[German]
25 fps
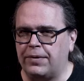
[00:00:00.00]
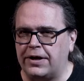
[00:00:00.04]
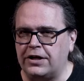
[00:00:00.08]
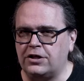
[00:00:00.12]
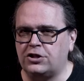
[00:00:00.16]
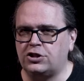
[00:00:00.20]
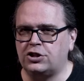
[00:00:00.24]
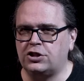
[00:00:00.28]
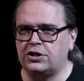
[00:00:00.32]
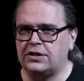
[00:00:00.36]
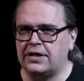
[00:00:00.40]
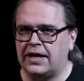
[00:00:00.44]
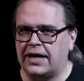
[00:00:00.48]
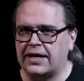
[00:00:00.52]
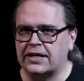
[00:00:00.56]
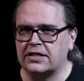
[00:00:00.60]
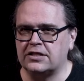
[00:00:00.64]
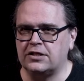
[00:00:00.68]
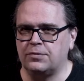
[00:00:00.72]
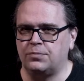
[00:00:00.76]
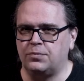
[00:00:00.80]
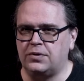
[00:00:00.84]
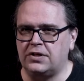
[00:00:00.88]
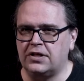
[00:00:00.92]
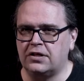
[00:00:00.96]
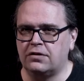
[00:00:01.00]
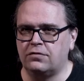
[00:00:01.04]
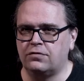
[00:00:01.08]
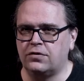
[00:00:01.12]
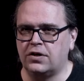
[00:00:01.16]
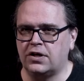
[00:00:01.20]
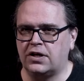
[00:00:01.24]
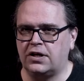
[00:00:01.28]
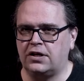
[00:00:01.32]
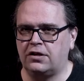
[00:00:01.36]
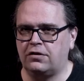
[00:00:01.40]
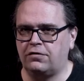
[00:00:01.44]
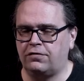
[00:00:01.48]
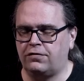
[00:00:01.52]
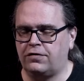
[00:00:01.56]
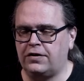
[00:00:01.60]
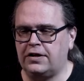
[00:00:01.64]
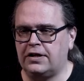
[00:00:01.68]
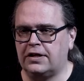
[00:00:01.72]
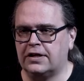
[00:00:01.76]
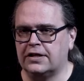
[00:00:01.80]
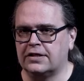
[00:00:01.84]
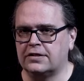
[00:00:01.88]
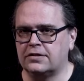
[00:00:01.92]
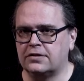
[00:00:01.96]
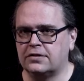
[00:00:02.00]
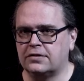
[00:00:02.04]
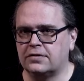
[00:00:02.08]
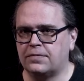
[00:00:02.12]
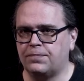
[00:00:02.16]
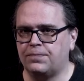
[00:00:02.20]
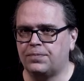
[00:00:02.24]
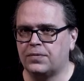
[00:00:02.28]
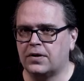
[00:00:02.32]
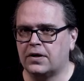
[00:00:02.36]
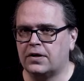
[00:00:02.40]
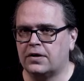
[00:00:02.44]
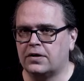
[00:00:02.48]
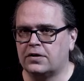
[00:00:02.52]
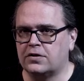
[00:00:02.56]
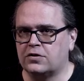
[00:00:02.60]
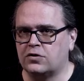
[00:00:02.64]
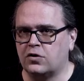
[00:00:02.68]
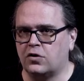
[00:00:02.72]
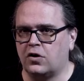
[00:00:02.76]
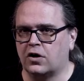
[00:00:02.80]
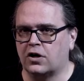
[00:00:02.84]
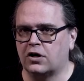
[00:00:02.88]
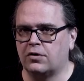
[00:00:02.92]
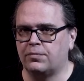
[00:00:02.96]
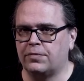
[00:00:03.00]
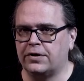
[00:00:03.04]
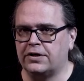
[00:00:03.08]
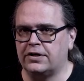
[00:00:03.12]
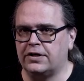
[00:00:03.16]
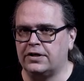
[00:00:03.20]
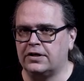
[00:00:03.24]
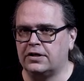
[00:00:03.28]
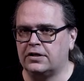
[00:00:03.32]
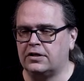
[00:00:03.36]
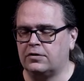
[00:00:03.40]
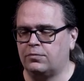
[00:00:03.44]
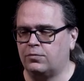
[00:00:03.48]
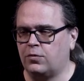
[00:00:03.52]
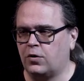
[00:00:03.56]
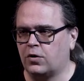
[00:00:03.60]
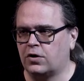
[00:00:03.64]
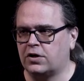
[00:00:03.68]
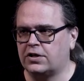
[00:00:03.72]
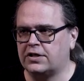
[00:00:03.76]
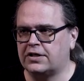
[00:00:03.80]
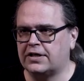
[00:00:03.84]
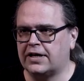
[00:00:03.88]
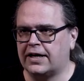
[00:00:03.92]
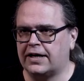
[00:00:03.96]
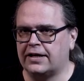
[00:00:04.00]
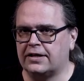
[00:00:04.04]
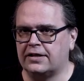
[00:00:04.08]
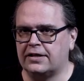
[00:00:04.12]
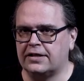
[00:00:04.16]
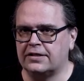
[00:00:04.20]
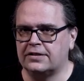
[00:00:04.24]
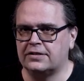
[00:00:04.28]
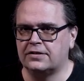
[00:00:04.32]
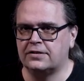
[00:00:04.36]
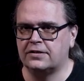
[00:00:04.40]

Menschen akzeptieren wirklich vieles, solange man ihnen die Möglichkeit